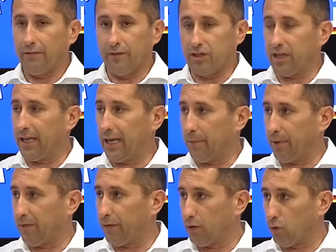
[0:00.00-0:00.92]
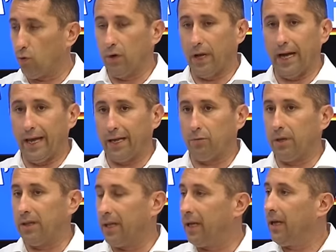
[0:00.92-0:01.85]
vicini alla prefettura e
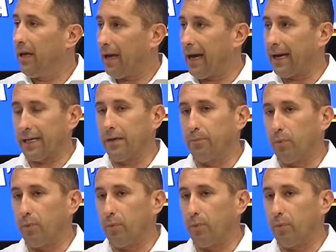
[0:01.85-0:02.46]
quindi a chi